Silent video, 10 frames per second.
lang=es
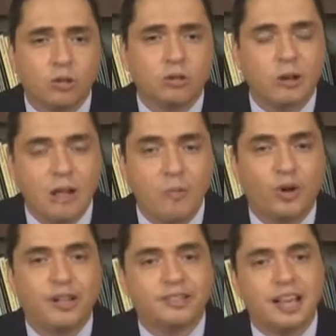controlado
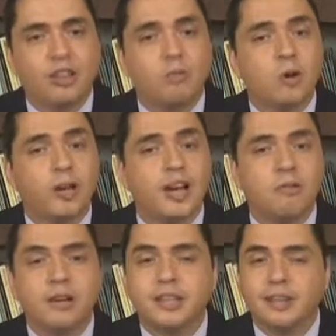por el Estado
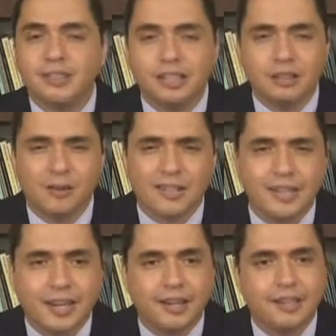bloquea cualquier sitio que
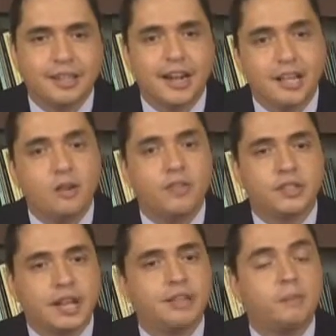se aleje de la línea
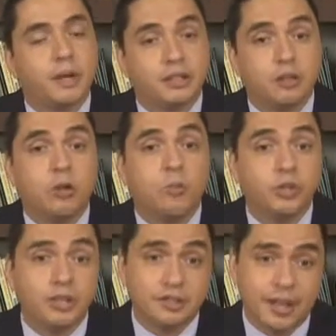oficial del Partido
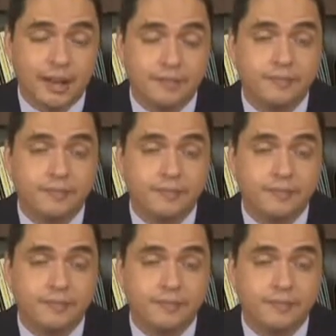Comunista.